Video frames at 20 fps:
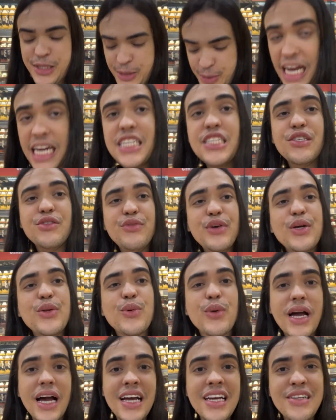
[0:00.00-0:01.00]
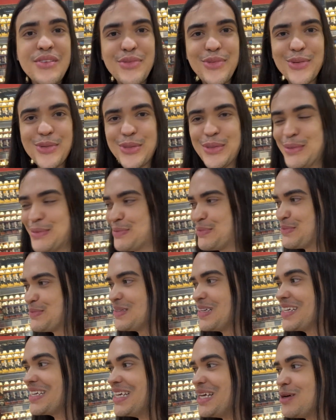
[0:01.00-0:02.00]
A gente veio no Carrefour
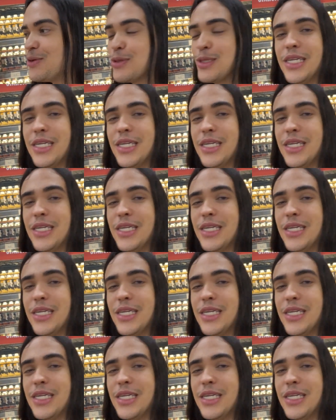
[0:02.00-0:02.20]
que é o